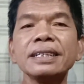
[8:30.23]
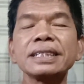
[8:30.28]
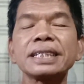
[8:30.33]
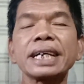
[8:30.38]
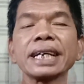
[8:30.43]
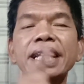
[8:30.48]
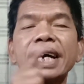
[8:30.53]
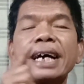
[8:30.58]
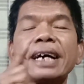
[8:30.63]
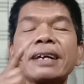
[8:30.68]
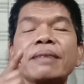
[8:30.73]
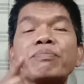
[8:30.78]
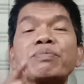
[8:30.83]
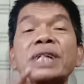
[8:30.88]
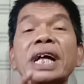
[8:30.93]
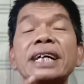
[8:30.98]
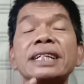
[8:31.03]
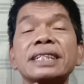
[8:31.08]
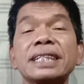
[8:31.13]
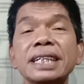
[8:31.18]
sing ngarep
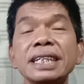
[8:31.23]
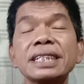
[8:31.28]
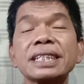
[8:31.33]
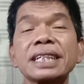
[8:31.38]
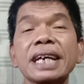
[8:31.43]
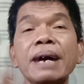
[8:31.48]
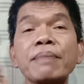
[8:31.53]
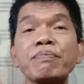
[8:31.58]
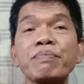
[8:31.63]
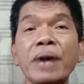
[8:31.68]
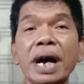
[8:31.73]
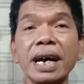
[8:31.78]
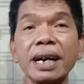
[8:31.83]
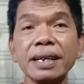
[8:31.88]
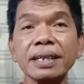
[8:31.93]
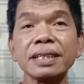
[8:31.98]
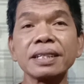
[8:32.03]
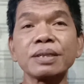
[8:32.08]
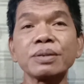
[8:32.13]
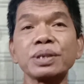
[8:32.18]
dadi
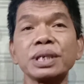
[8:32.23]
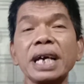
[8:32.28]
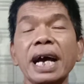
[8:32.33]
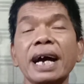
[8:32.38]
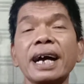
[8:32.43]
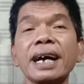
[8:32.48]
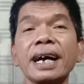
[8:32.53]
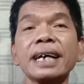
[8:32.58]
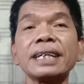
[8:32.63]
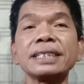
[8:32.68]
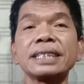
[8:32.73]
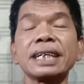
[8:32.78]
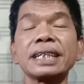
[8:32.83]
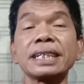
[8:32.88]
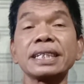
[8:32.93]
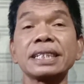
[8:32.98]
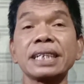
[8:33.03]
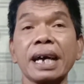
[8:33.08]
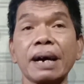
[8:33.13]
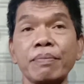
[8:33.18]
sapa itu yang akan
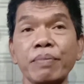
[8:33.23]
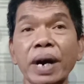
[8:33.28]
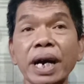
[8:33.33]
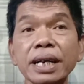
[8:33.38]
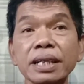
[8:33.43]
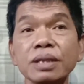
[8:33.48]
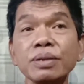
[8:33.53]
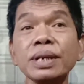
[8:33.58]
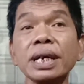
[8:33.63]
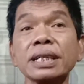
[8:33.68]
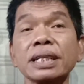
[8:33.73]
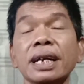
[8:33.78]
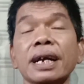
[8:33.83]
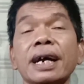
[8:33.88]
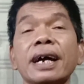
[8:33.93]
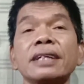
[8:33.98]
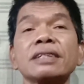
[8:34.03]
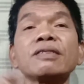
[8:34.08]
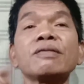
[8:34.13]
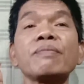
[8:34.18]
jadi siapa itu ya
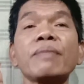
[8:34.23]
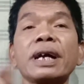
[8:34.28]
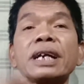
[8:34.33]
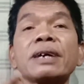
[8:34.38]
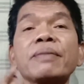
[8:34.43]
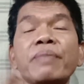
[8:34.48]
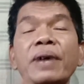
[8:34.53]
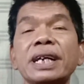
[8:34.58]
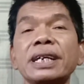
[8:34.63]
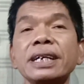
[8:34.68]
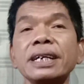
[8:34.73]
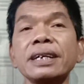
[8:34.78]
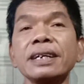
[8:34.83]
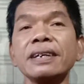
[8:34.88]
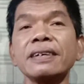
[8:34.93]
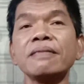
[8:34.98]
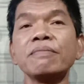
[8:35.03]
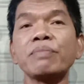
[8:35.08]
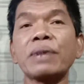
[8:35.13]
tergantung pandai-pandai